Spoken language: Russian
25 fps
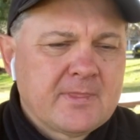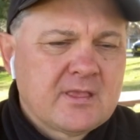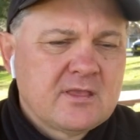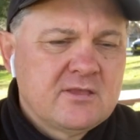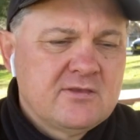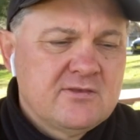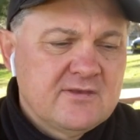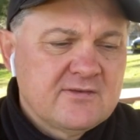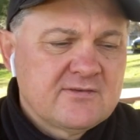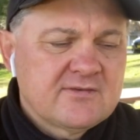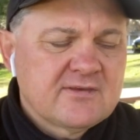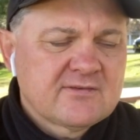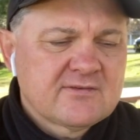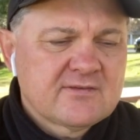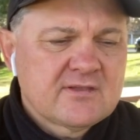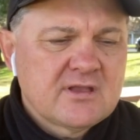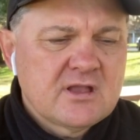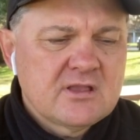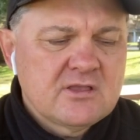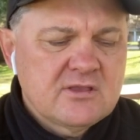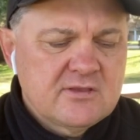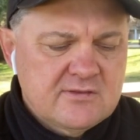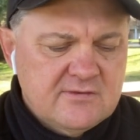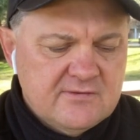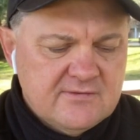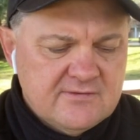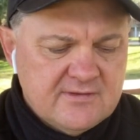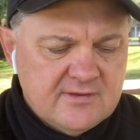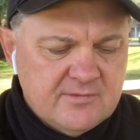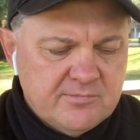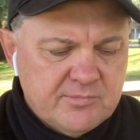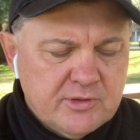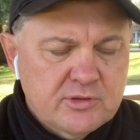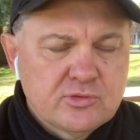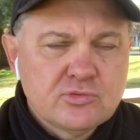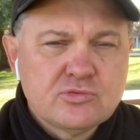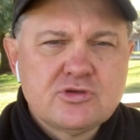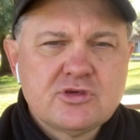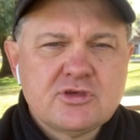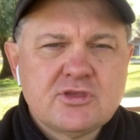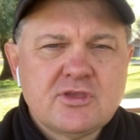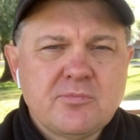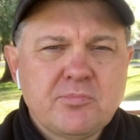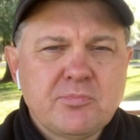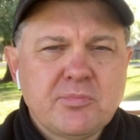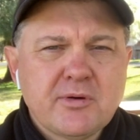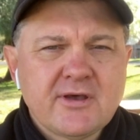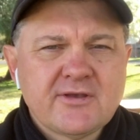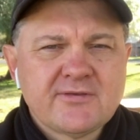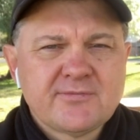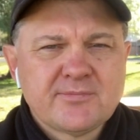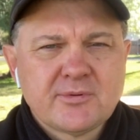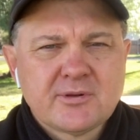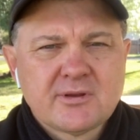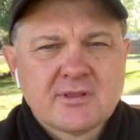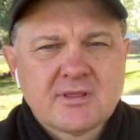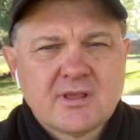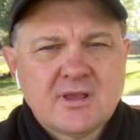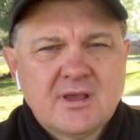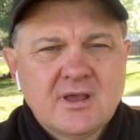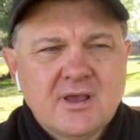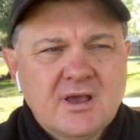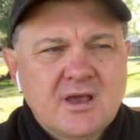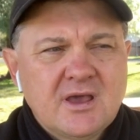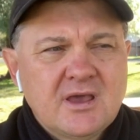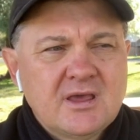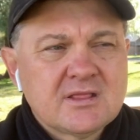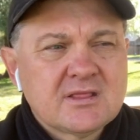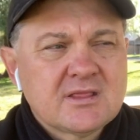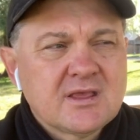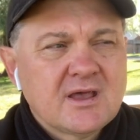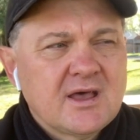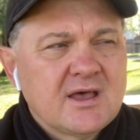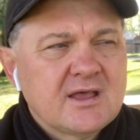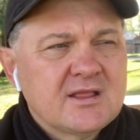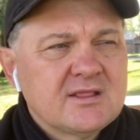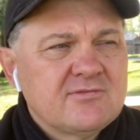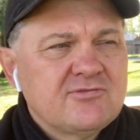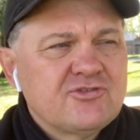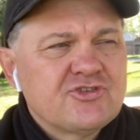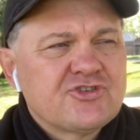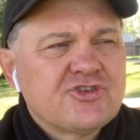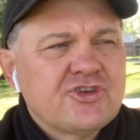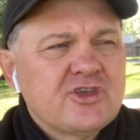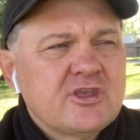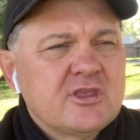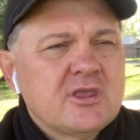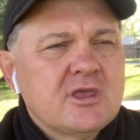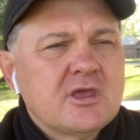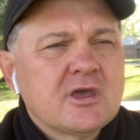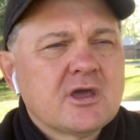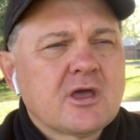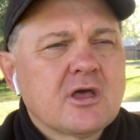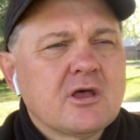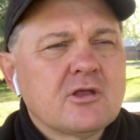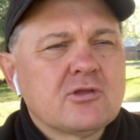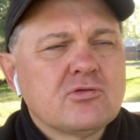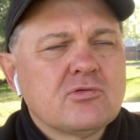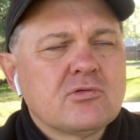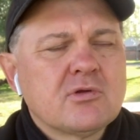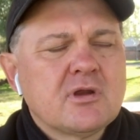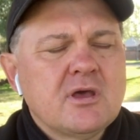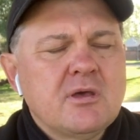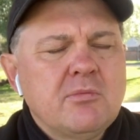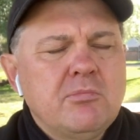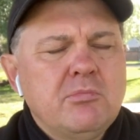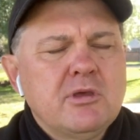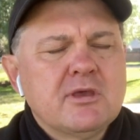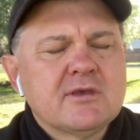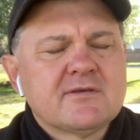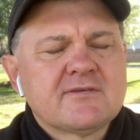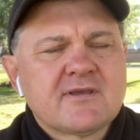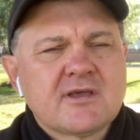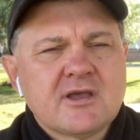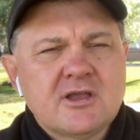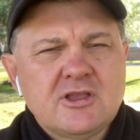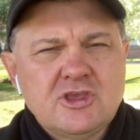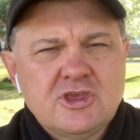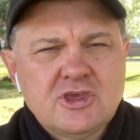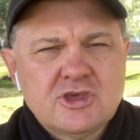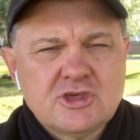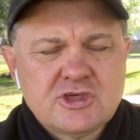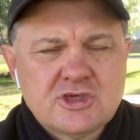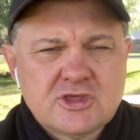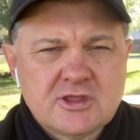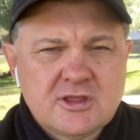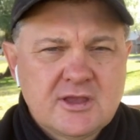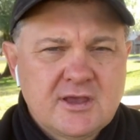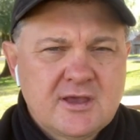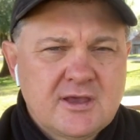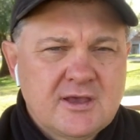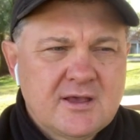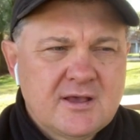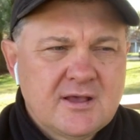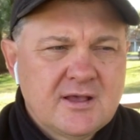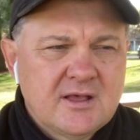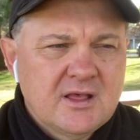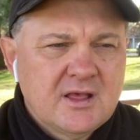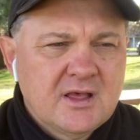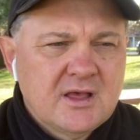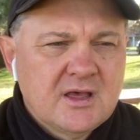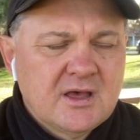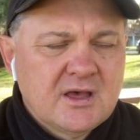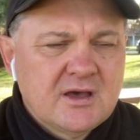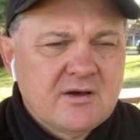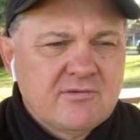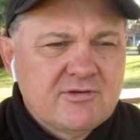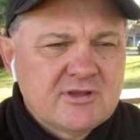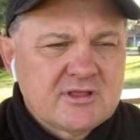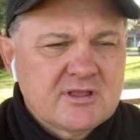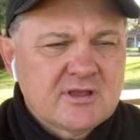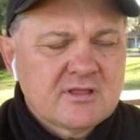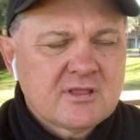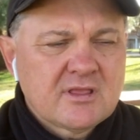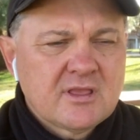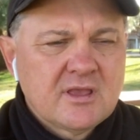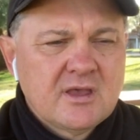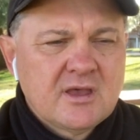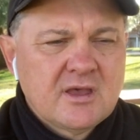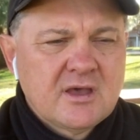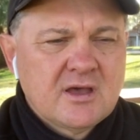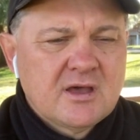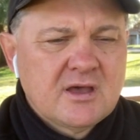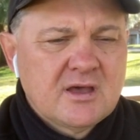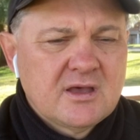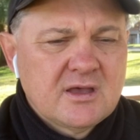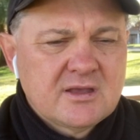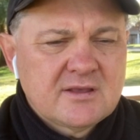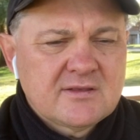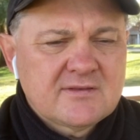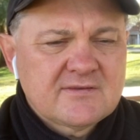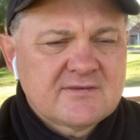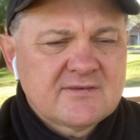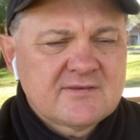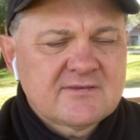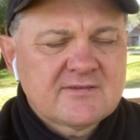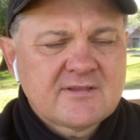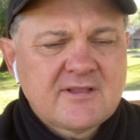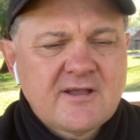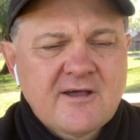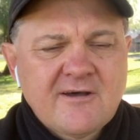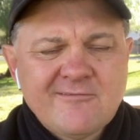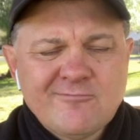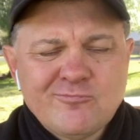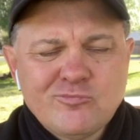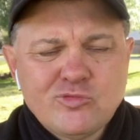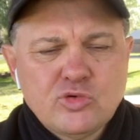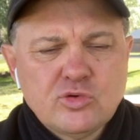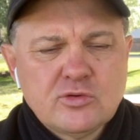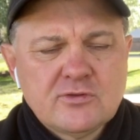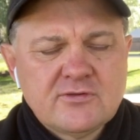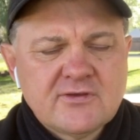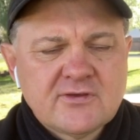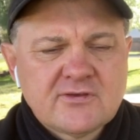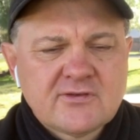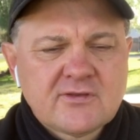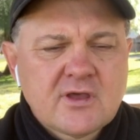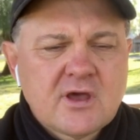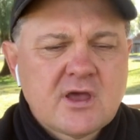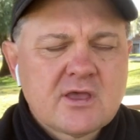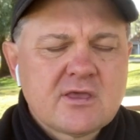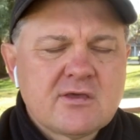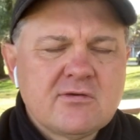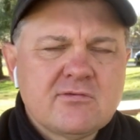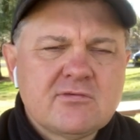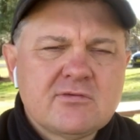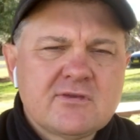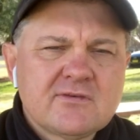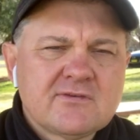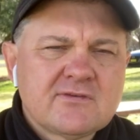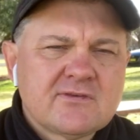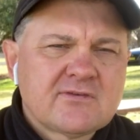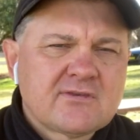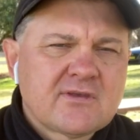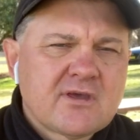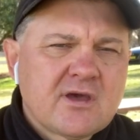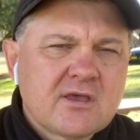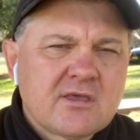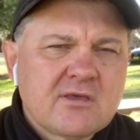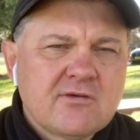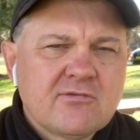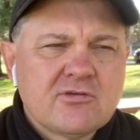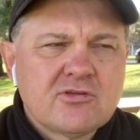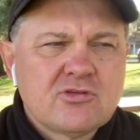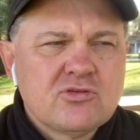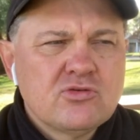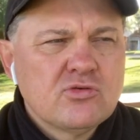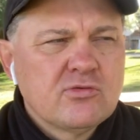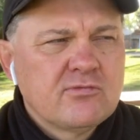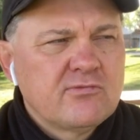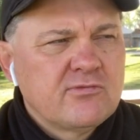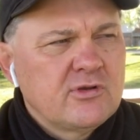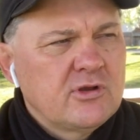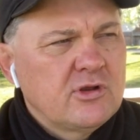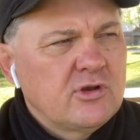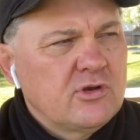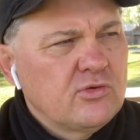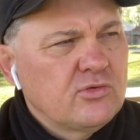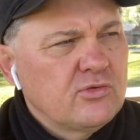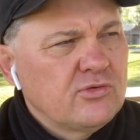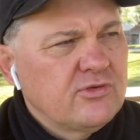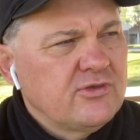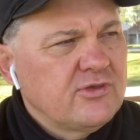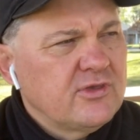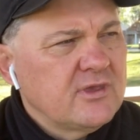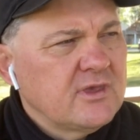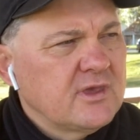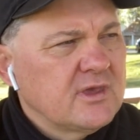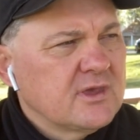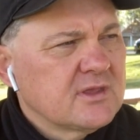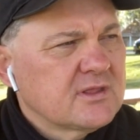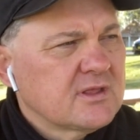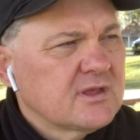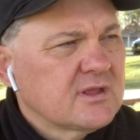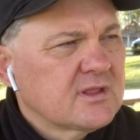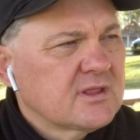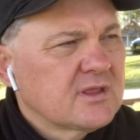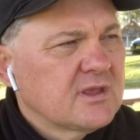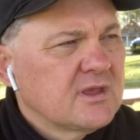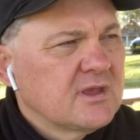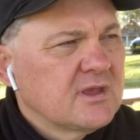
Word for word: здесь останетесь и получите паспорт. Это движение, которое бесконечное. В этот а, состав будут заскакивать и заскакивать новые люди, и этот